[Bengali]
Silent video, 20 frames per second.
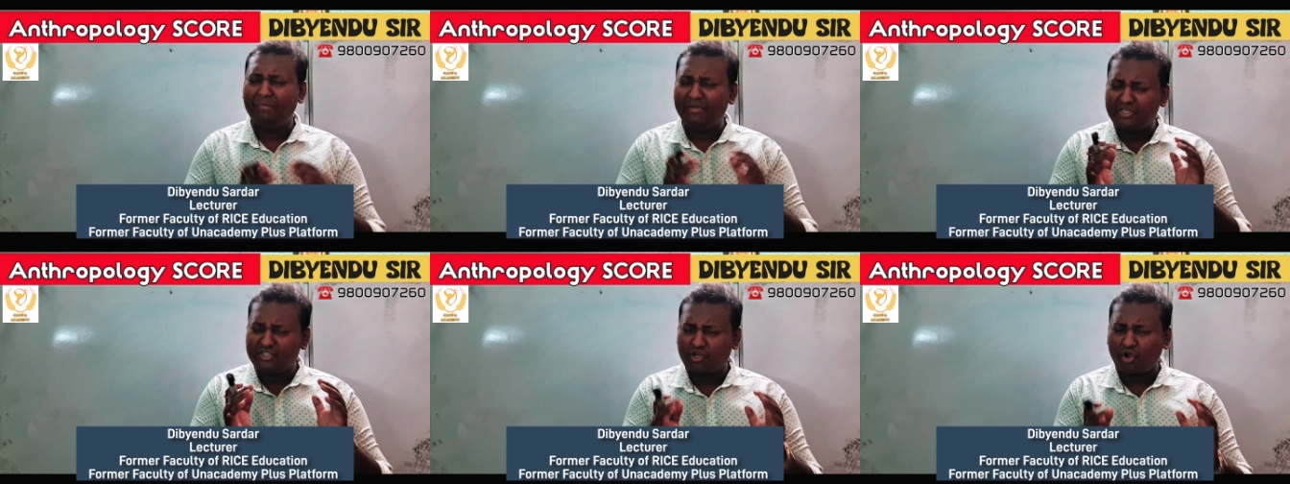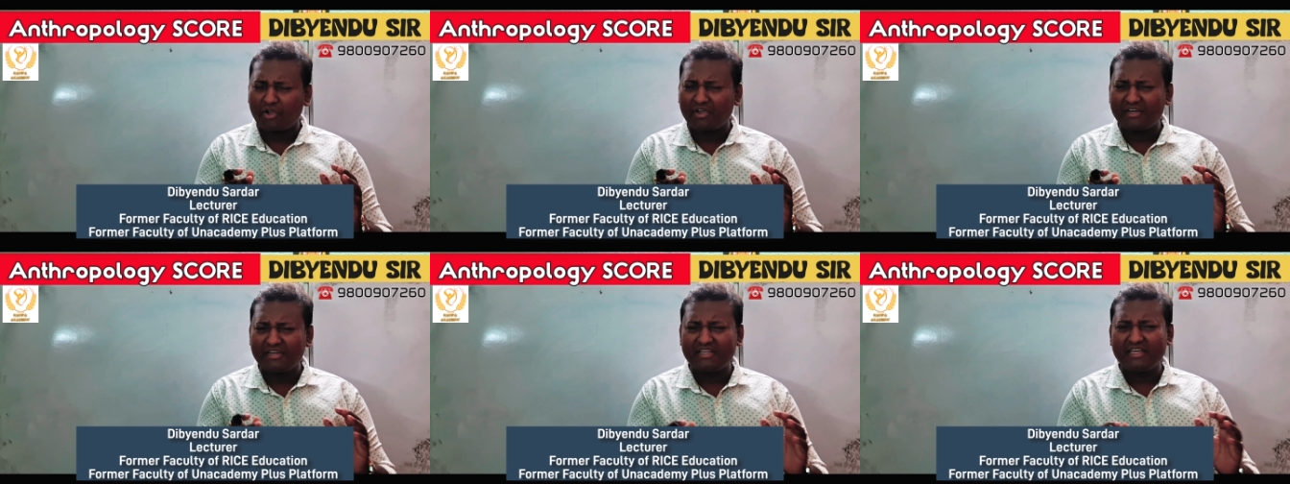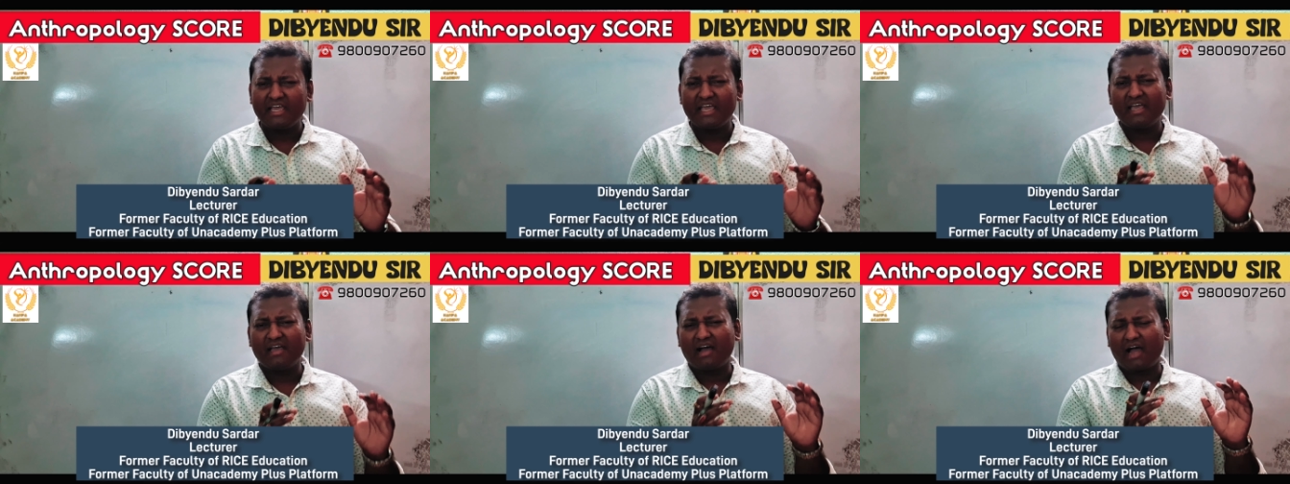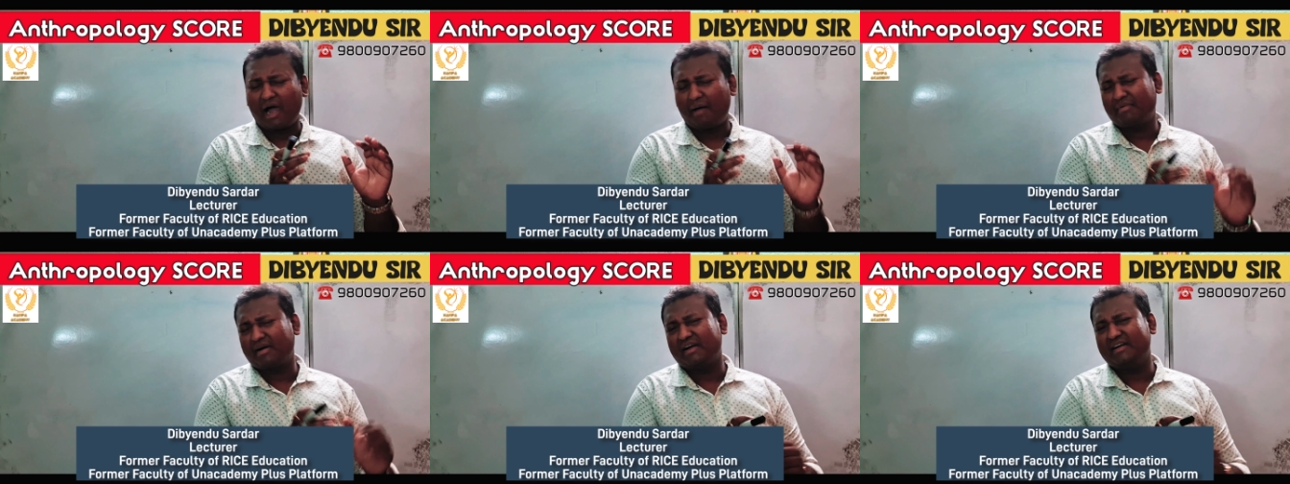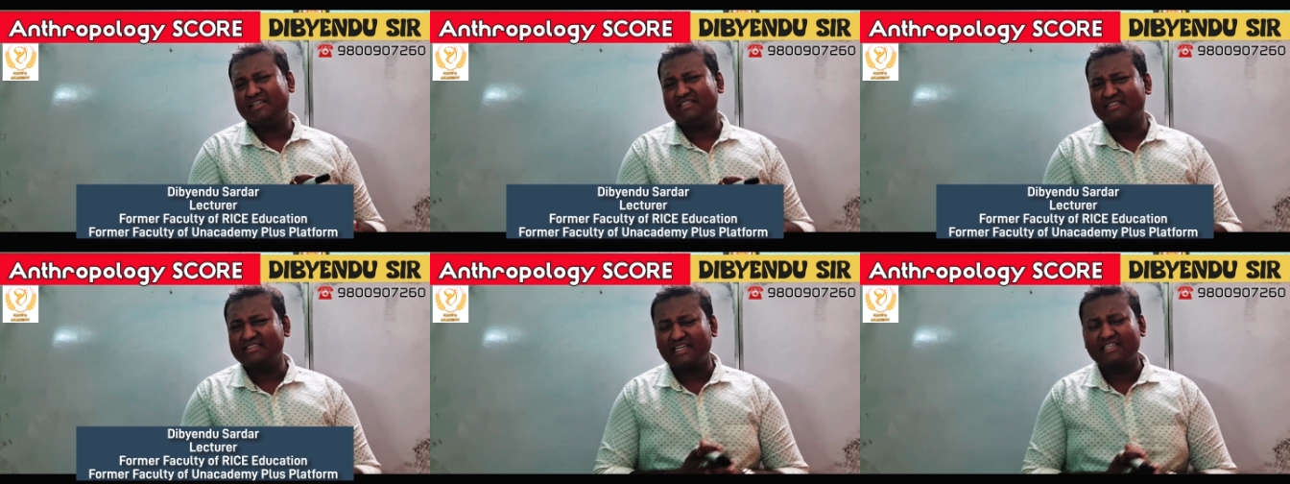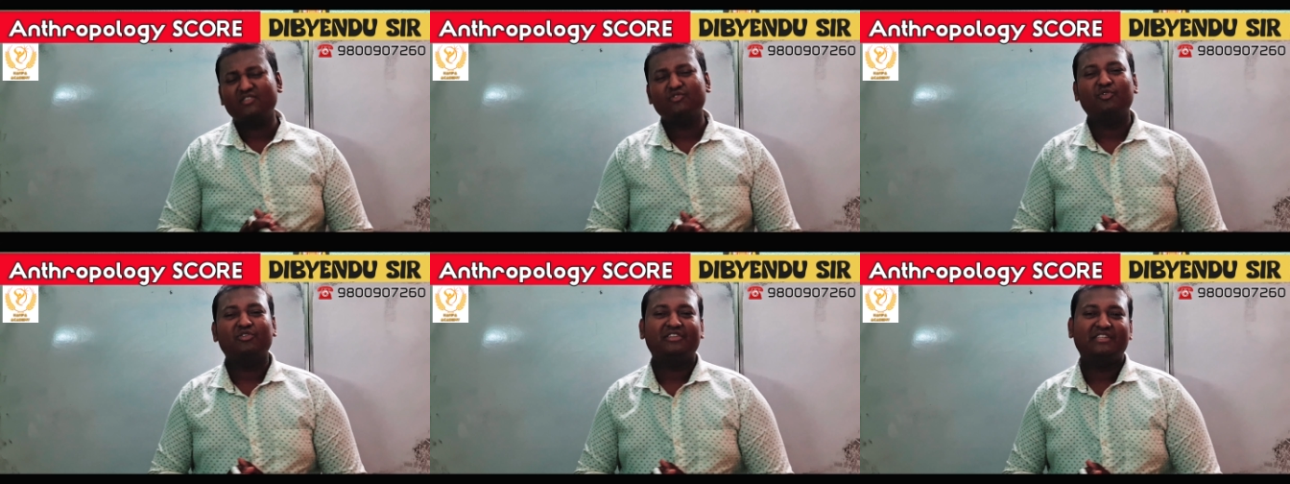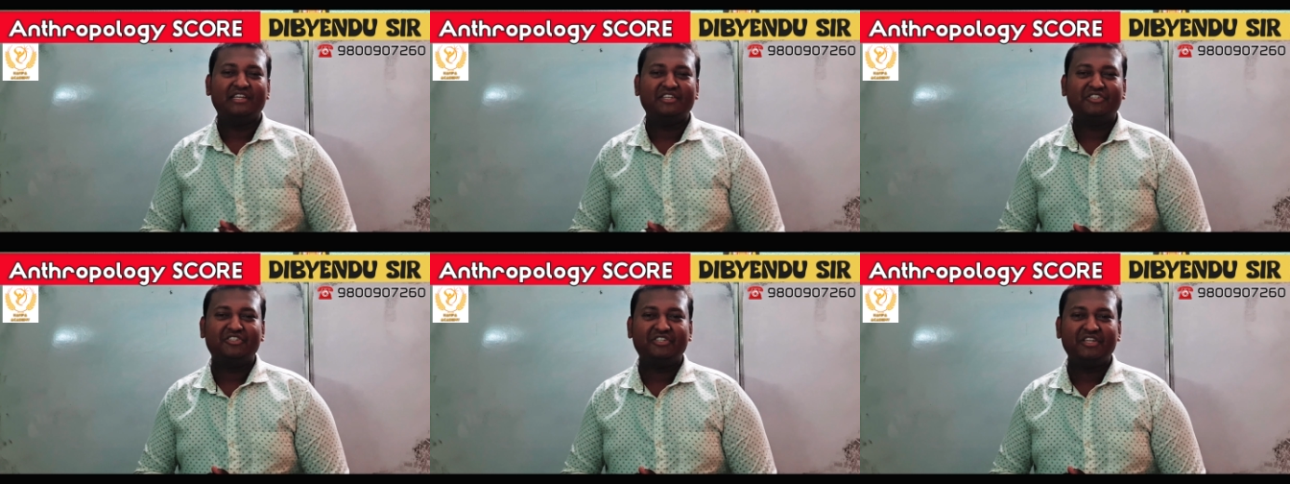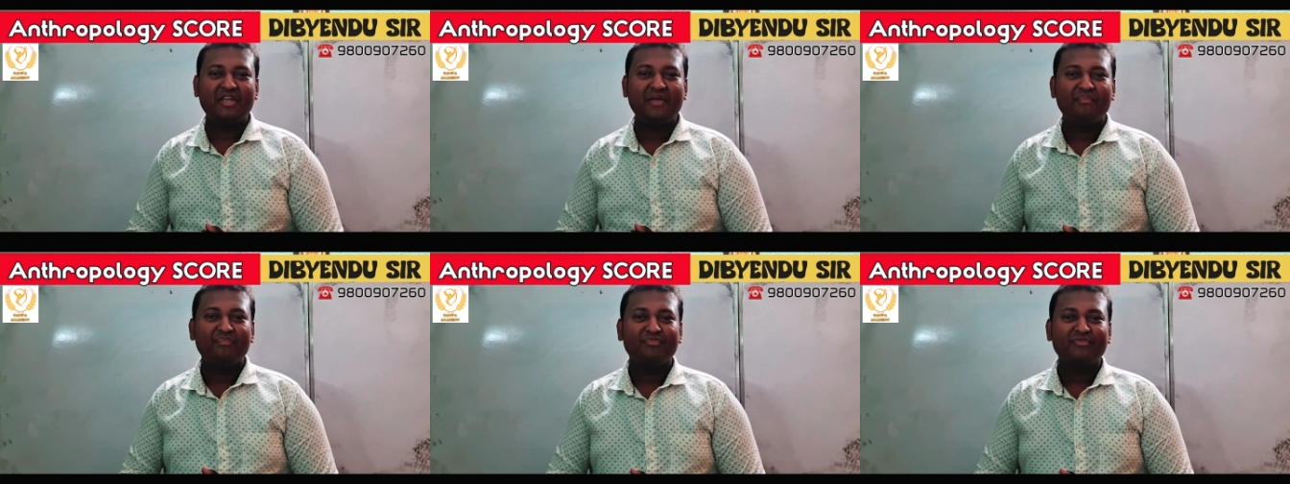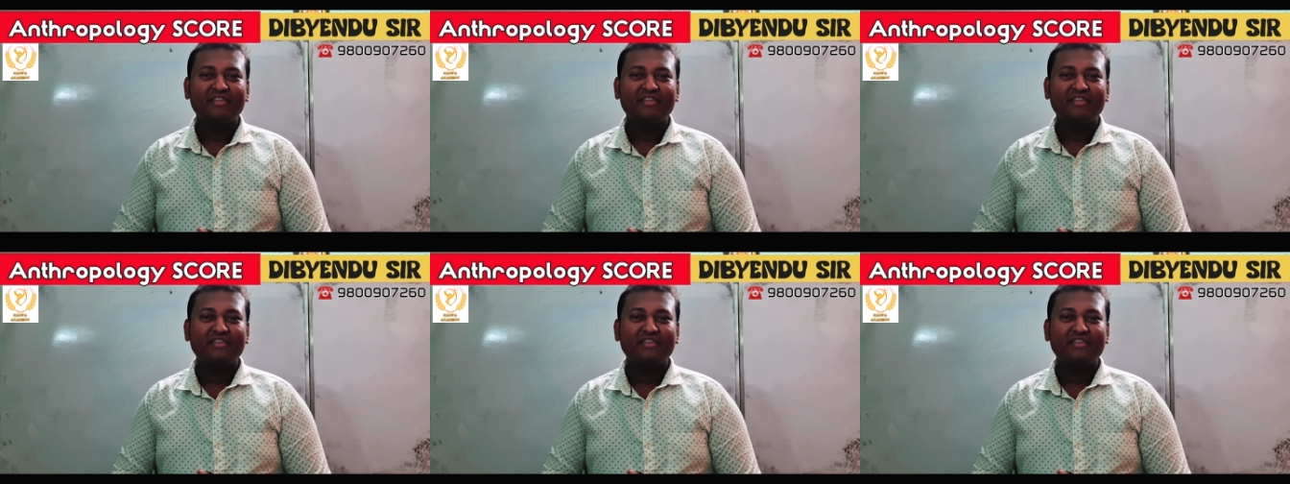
বিষয় নিয়ে আমরা ডিসকাস করতে এসেছি